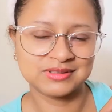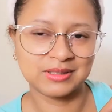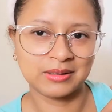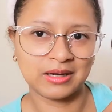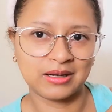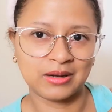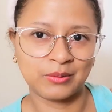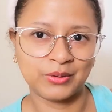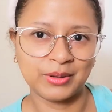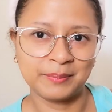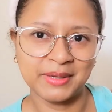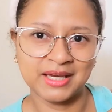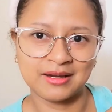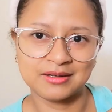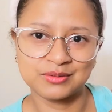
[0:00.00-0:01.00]
se acabó
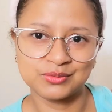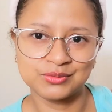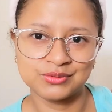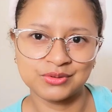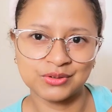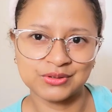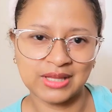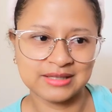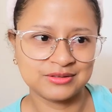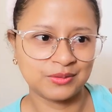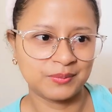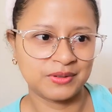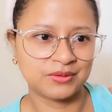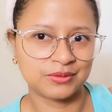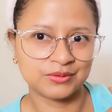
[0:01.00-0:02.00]
de pegar un
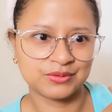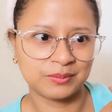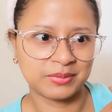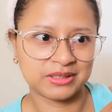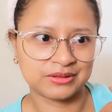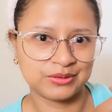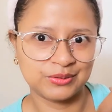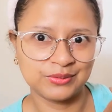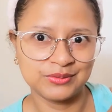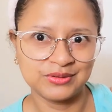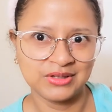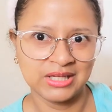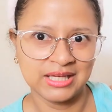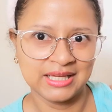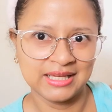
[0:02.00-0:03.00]
totazo, pero no se partió,
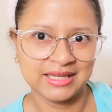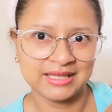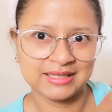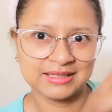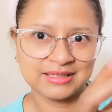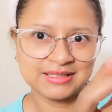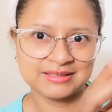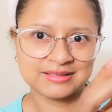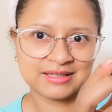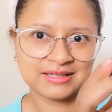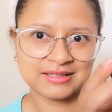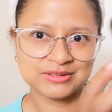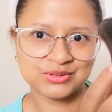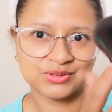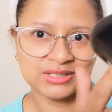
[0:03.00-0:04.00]
ni se
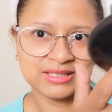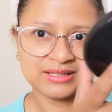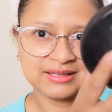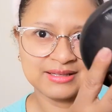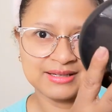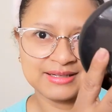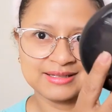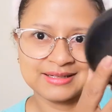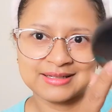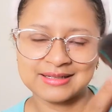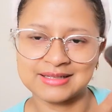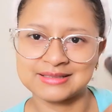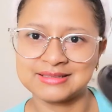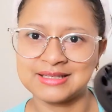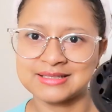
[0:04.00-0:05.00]
rayó ni nada.
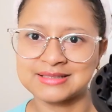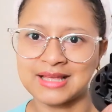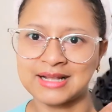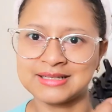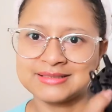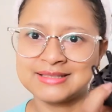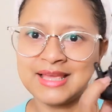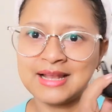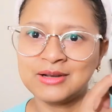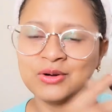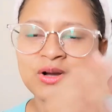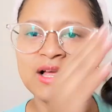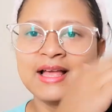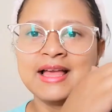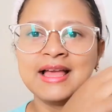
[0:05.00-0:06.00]
Gracias al
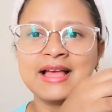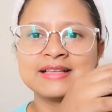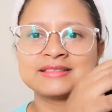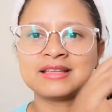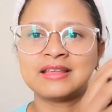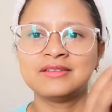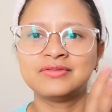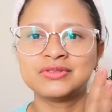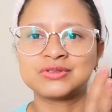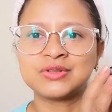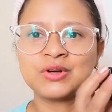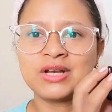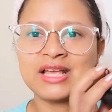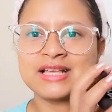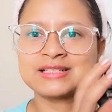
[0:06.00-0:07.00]
cielo. Este
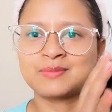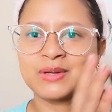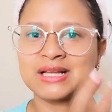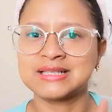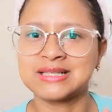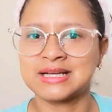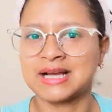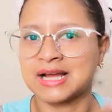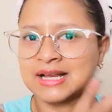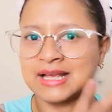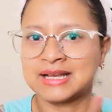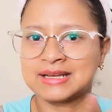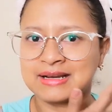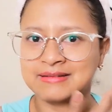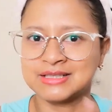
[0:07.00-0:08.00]
difusor es para secar
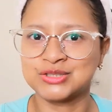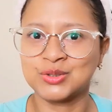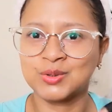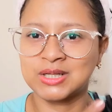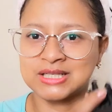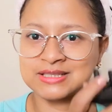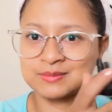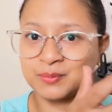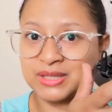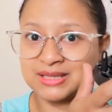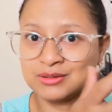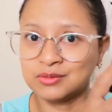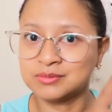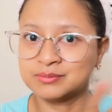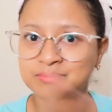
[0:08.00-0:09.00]
el cabello
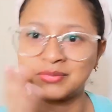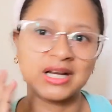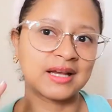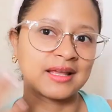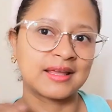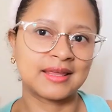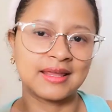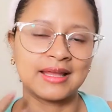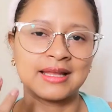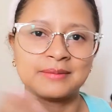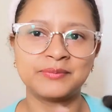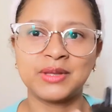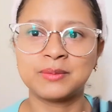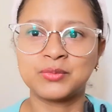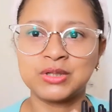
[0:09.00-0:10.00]
crespito, para que
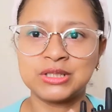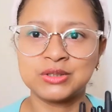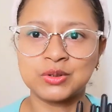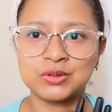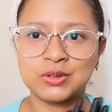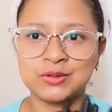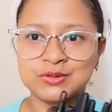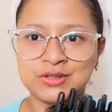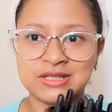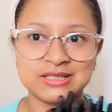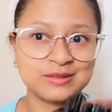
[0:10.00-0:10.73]
queden bien bonitos los